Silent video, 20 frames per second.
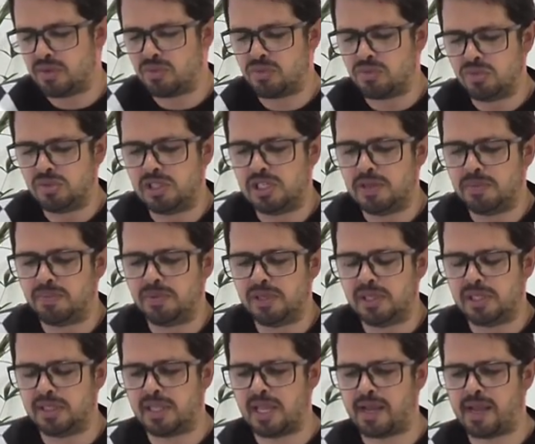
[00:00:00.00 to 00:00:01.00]
algum tipo
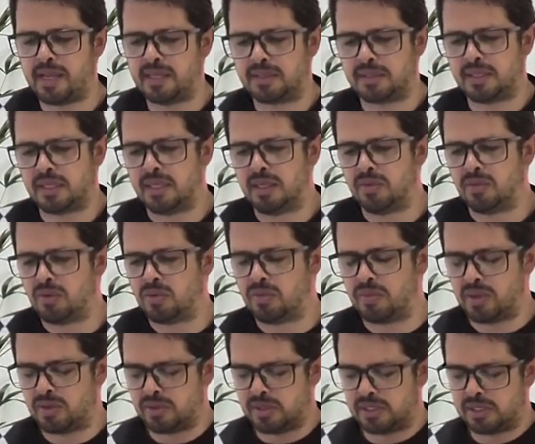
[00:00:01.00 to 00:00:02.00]
de integração,
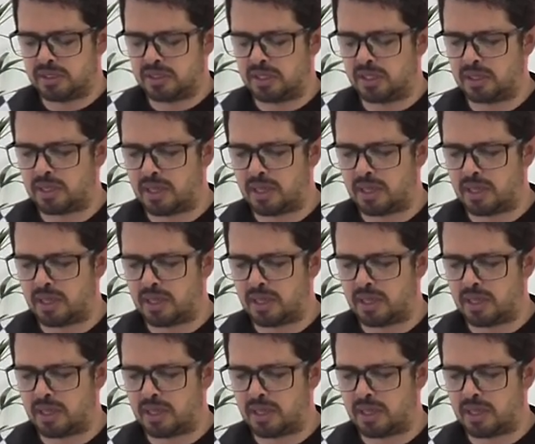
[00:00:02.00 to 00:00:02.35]
alguma coisa assim.